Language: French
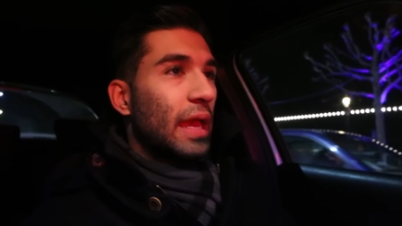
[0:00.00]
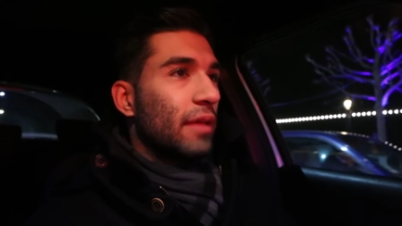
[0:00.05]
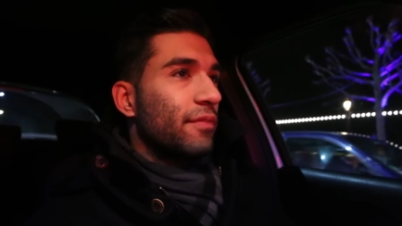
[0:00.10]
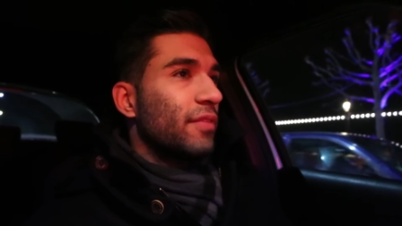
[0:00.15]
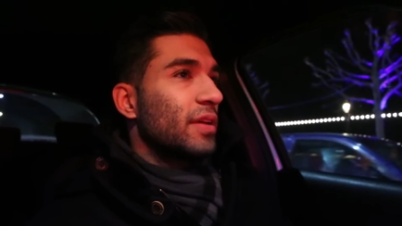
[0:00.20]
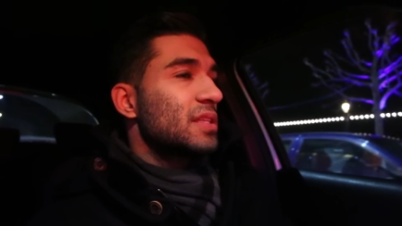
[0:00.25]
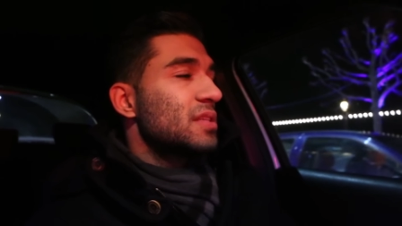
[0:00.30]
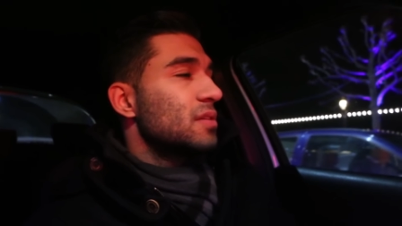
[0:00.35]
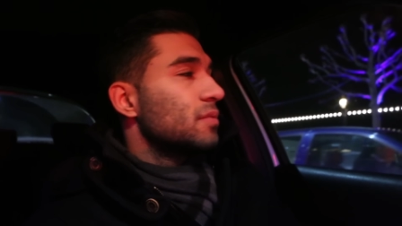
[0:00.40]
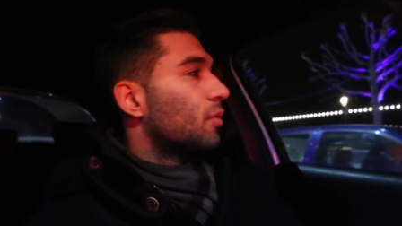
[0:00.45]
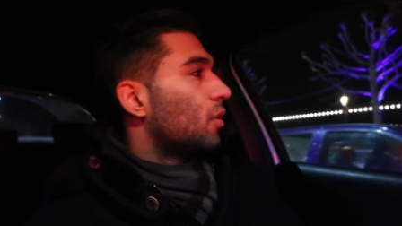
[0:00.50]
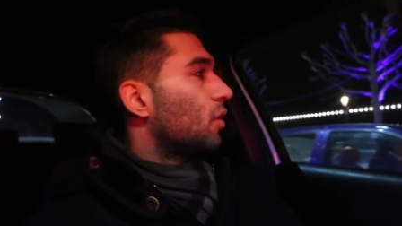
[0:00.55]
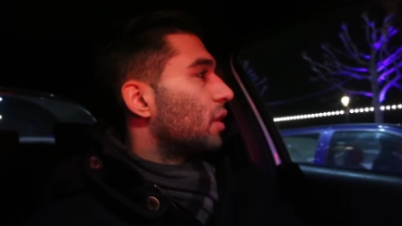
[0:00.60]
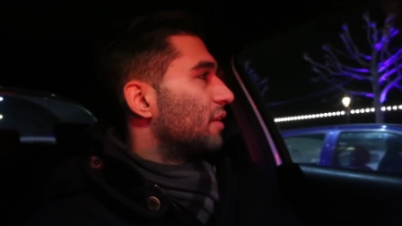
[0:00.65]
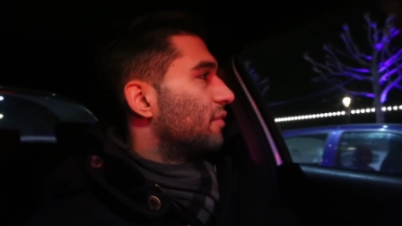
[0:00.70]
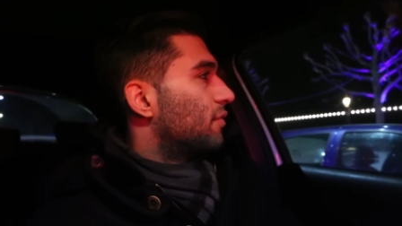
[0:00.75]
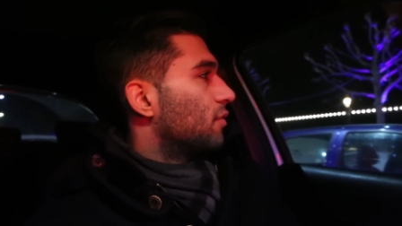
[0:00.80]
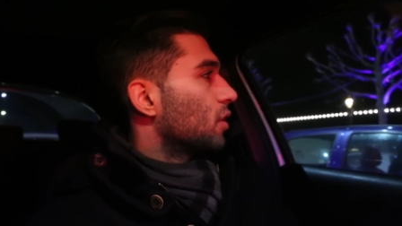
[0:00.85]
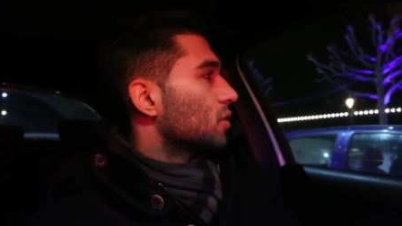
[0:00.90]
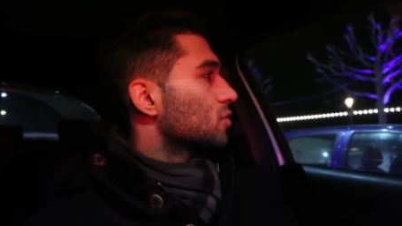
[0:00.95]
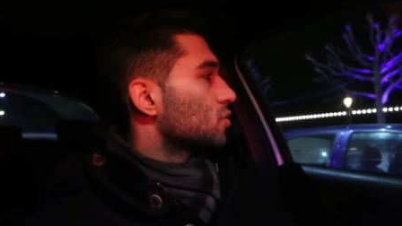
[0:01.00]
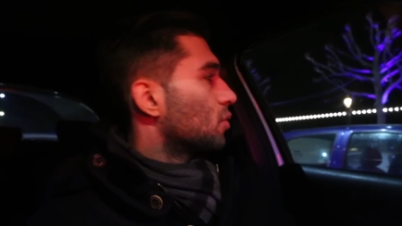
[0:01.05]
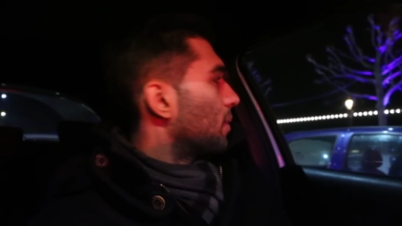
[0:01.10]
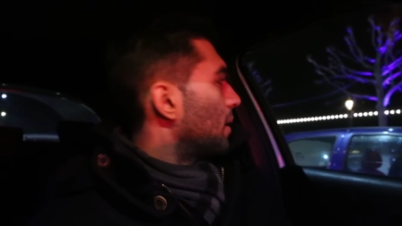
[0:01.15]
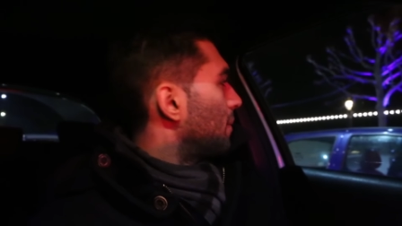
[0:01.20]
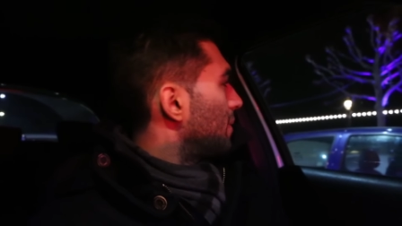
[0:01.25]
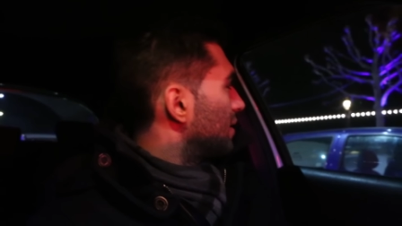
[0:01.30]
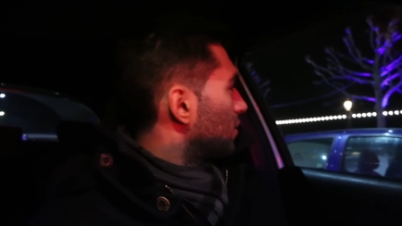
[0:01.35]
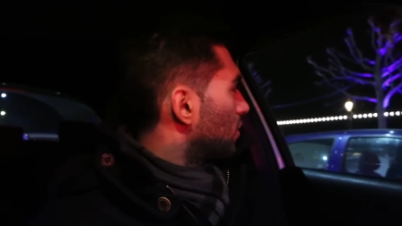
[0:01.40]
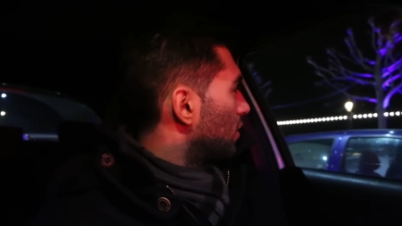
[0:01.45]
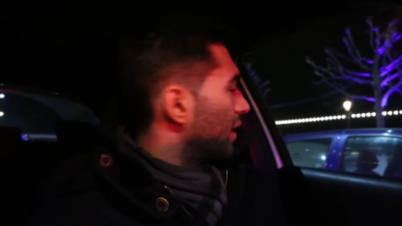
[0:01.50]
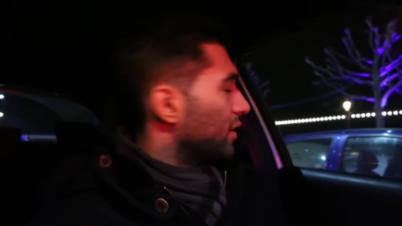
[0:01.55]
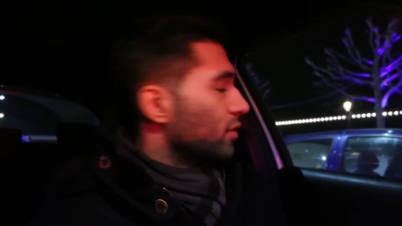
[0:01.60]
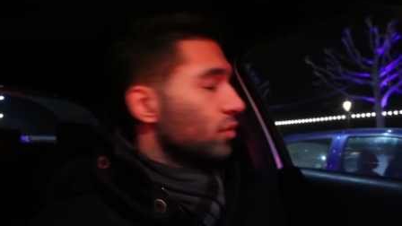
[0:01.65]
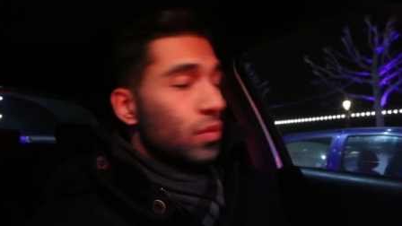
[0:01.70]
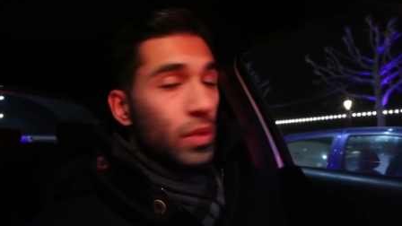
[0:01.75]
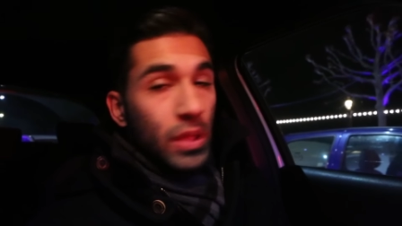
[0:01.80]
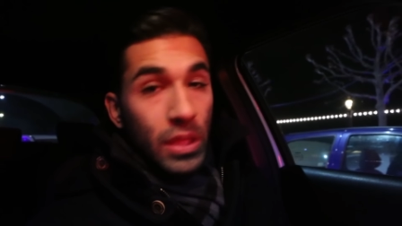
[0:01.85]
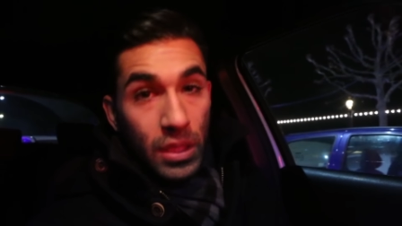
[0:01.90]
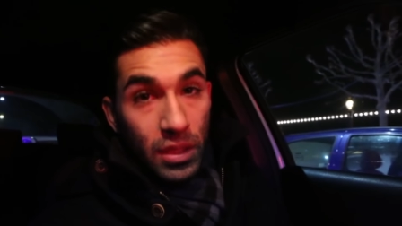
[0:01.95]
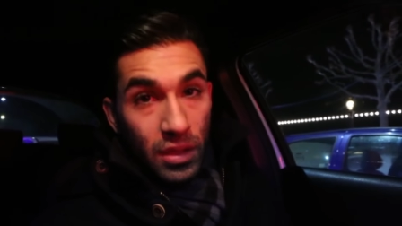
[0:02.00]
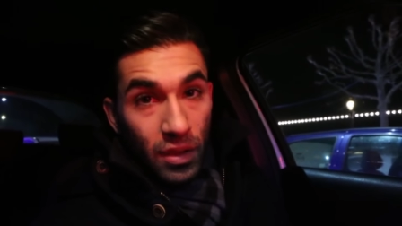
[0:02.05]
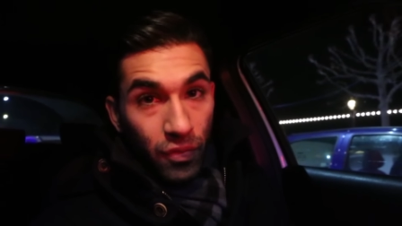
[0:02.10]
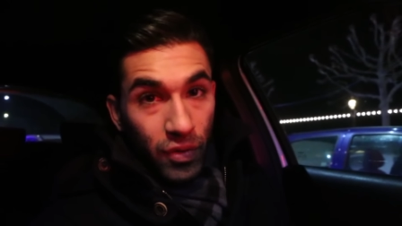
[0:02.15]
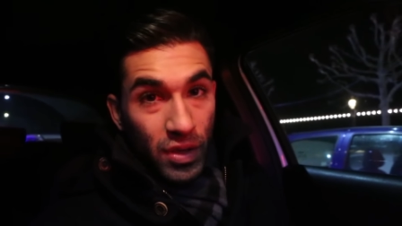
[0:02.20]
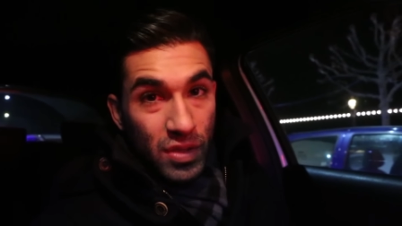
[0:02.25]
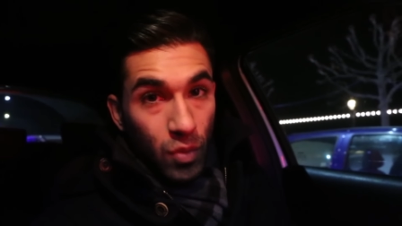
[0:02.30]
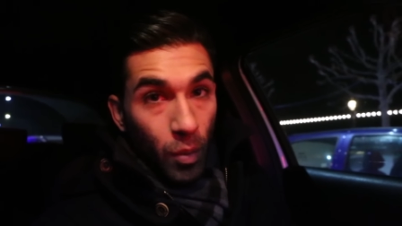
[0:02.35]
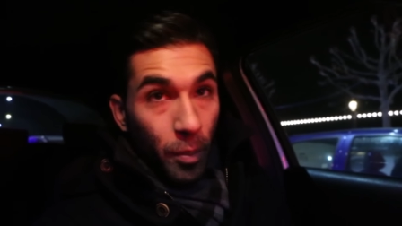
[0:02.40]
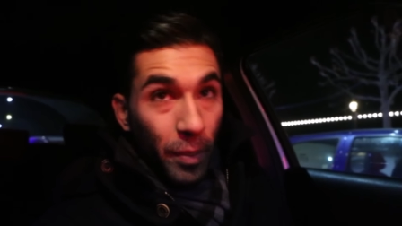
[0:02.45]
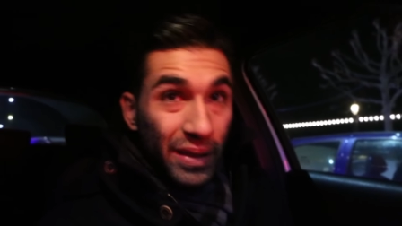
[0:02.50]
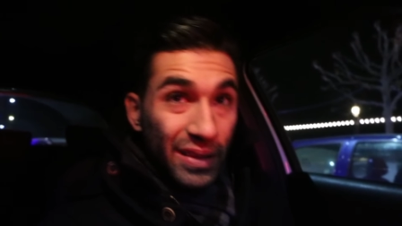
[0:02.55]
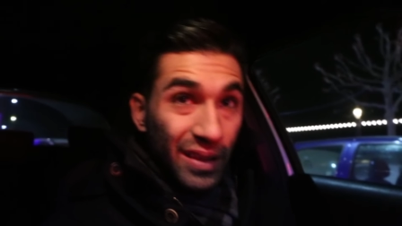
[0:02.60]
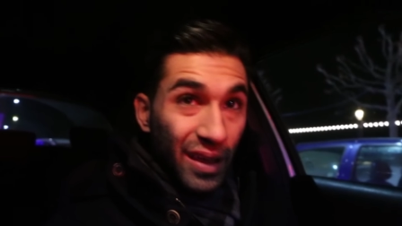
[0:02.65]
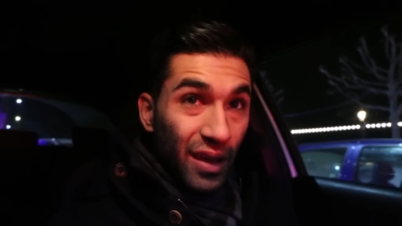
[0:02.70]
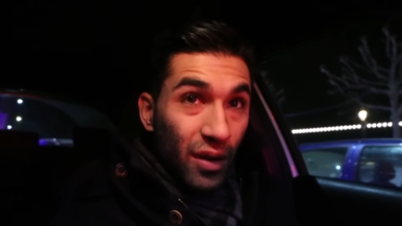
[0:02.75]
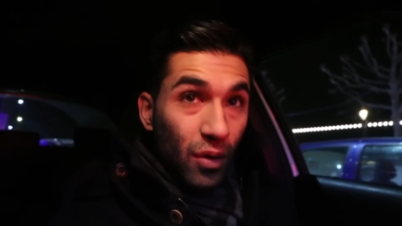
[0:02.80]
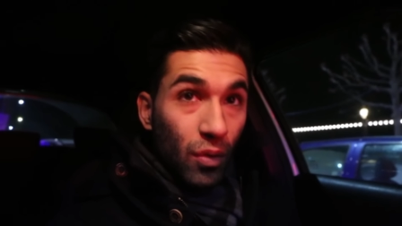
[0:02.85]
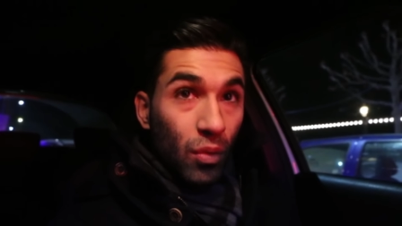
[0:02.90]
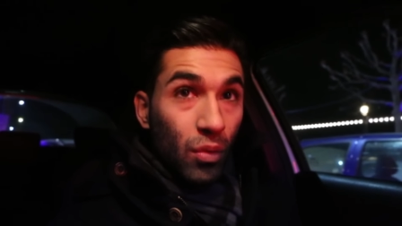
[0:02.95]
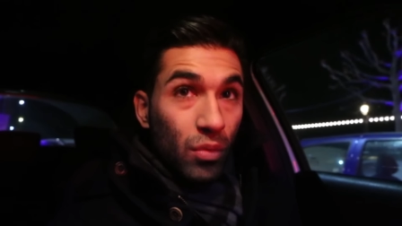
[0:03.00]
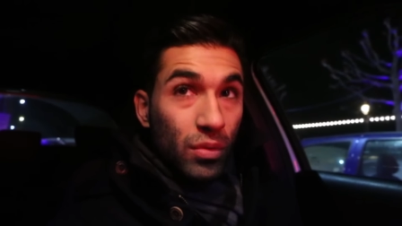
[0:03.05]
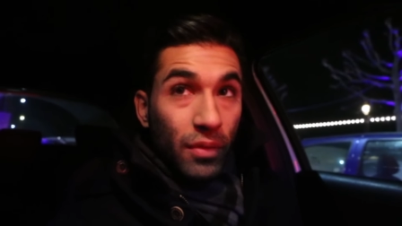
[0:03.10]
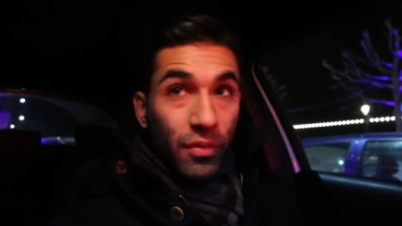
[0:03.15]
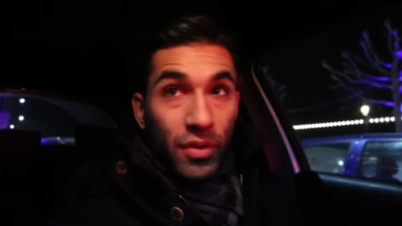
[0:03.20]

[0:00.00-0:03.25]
effectivement les vlogs sont pas mal dans la nuit, des fois ils sont pas très longs,